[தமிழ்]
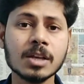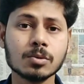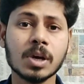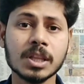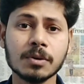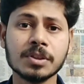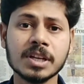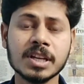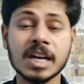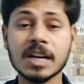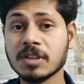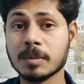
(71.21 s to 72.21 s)
ஸோ அதை வந்துட்டு
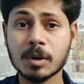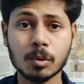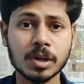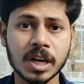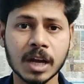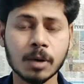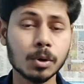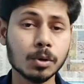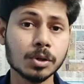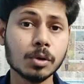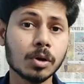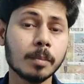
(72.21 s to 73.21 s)
ரெண்டு விதமாக கொடுக்குறாங்க ஒன்று
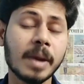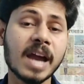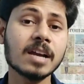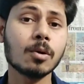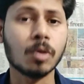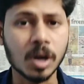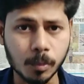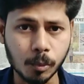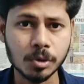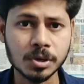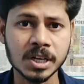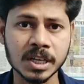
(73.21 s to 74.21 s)
வந்துட்டு உங்கள் பேங்க் அக்கௌண்ட்டில்
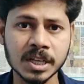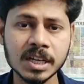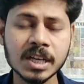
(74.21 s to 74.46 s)
போட்டுட்டு